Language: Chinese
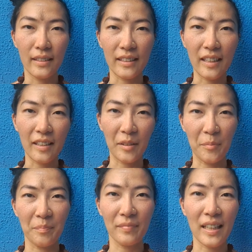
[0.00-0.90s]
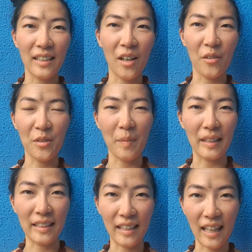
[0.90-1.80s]
点亮的，大家好，我是马
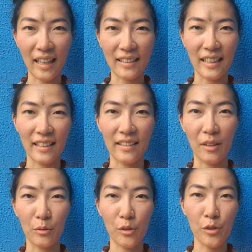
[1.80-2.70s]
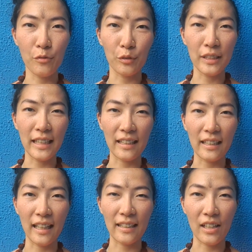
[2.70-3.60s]
尼塔卡拉萨南达。我的师傅尼西亚
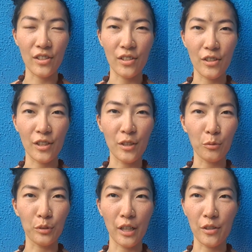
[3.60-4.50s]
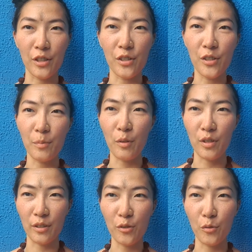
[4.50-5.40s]
南达大师呢，是印度教神湿婆
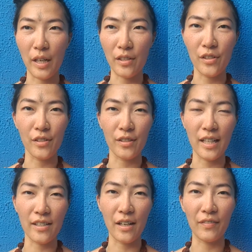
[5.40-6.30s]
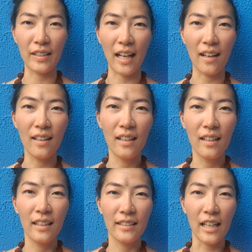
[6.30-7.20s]
神的转世，是在沙凡达。
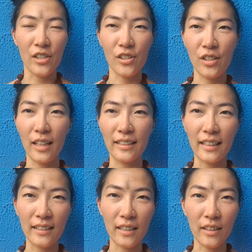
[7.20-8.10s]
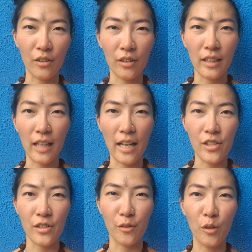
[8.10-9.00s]
大师呢，在今天早上开
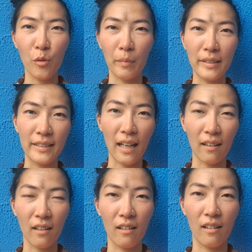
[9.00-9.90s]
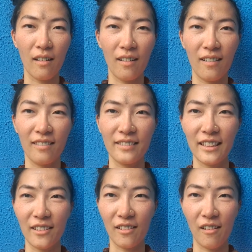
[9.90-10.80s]
示又跟我们讲了啊，
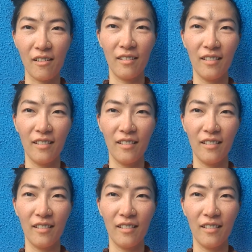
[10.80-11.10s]
这个